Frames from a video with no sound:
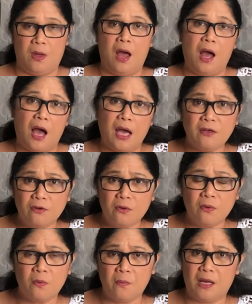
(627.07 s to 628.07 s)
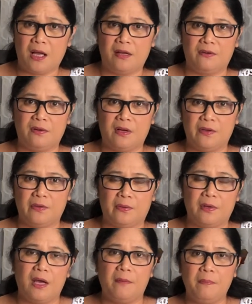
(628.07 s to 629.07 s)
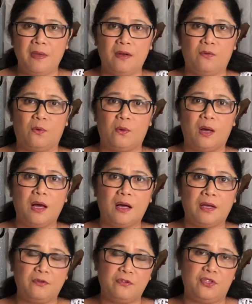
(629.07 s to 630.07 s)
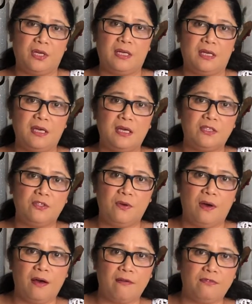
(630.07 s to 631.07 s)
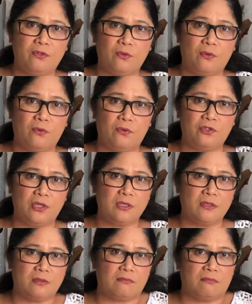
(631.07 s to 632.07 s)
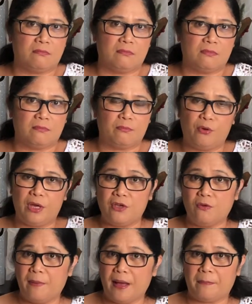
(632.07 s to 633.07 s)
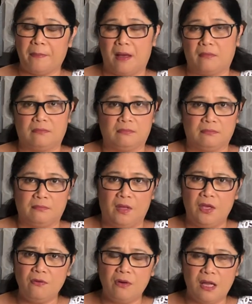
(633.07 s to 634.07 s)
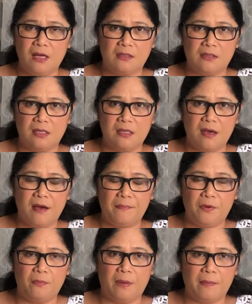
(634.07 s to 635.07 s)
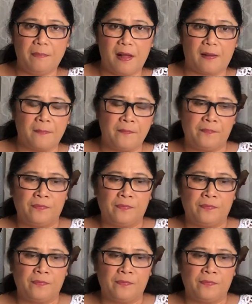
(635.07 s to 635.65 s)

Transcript: I don't know kung magkano na ngayon. Pero, ang ano dyan is you have to just bring your backpack. Ayun lang, city hopper backpack.